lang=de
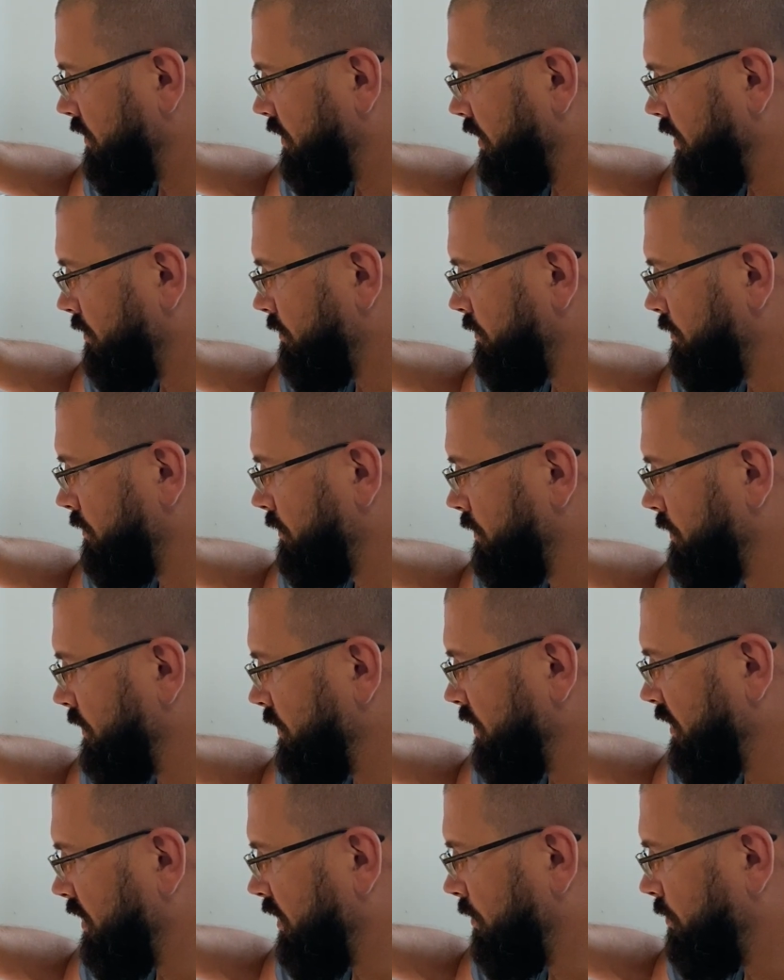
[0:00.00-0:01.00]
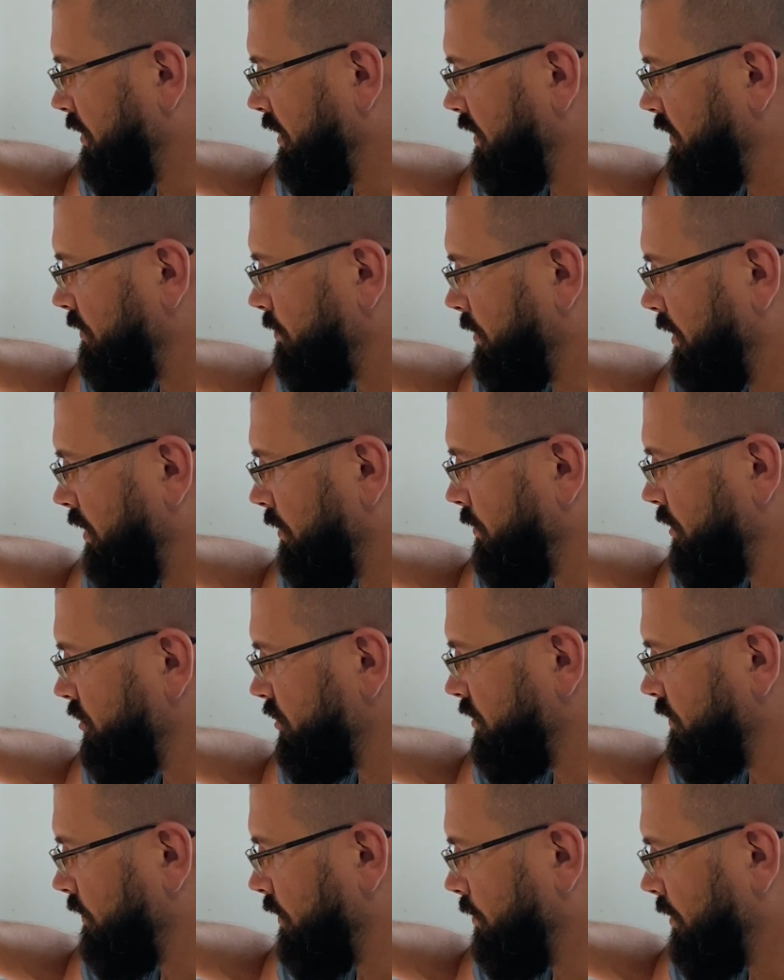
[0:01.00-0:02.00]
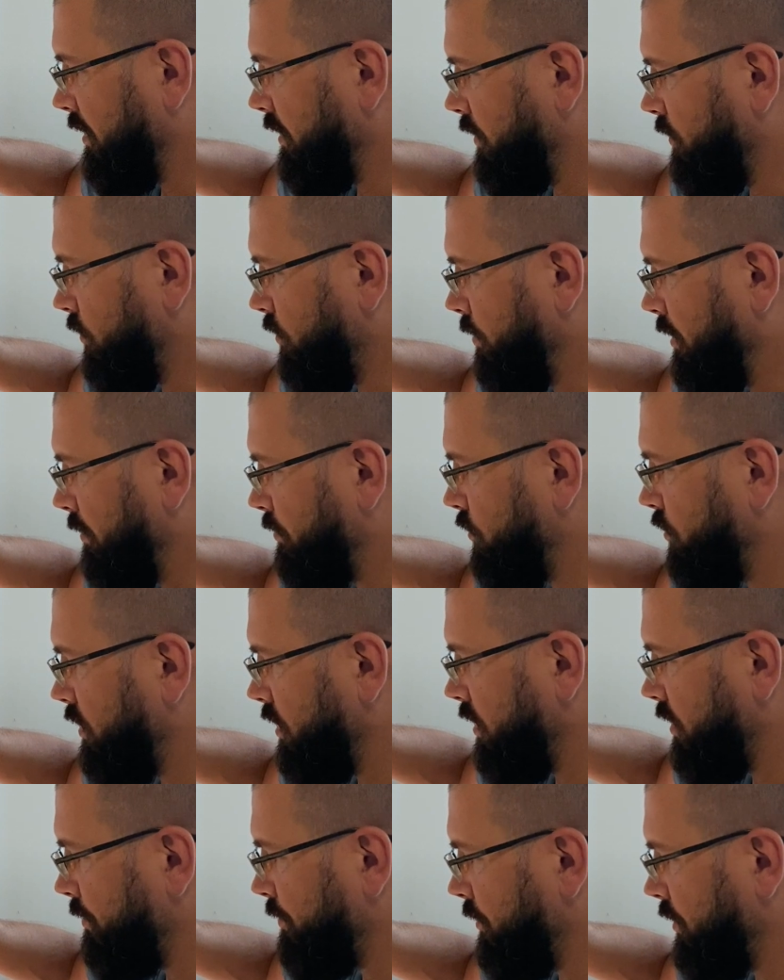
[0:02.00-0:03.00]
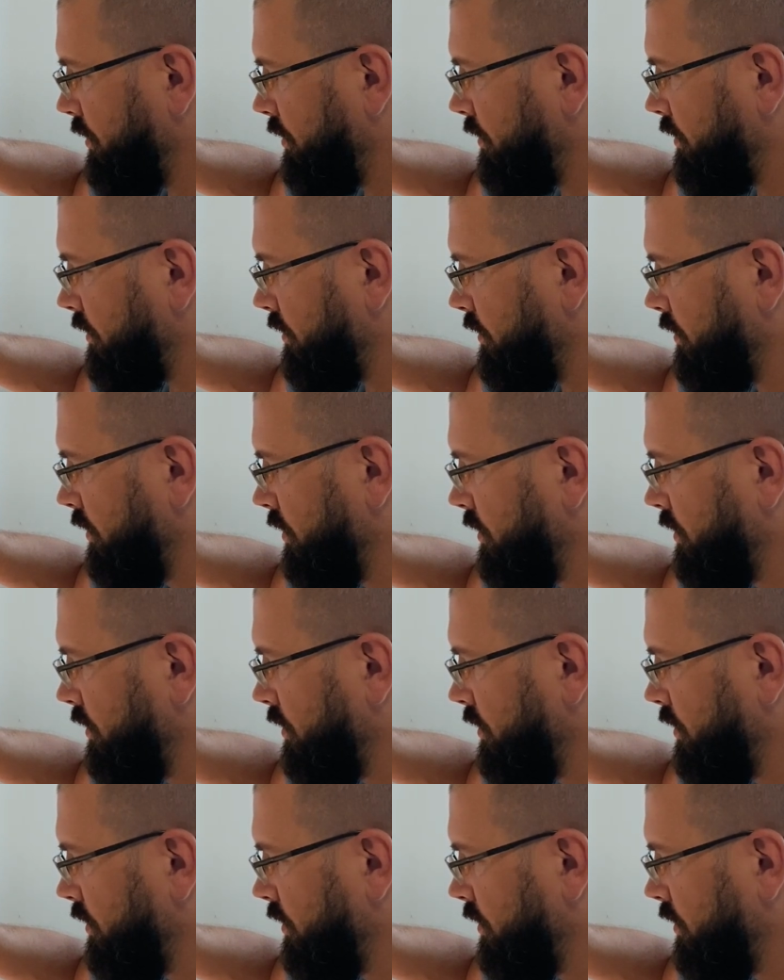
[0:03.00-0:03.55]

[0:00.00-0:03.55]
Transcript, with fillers: seinem, seiner Base beimischen, wenn man Aroma pur haben möchte.